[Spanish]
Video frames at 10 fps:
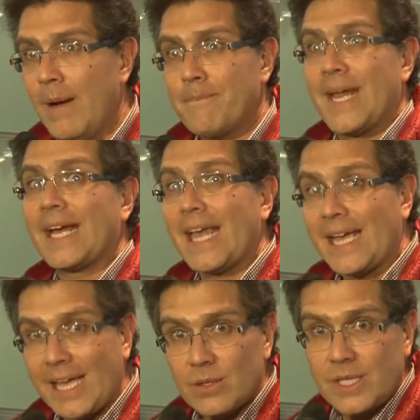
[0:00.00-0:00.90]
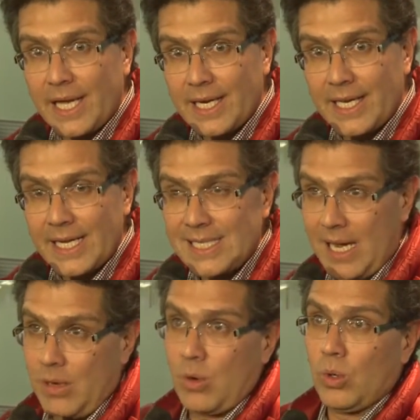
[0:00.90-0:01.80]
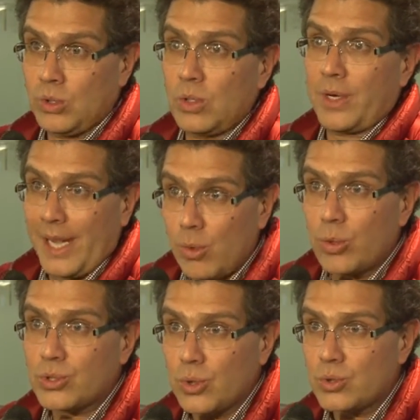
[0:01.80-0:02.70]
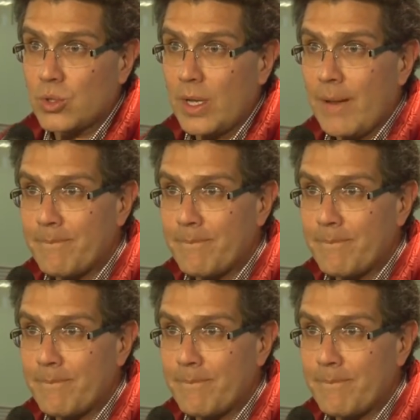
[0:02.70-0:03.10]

para que aquellos que regresan con recursos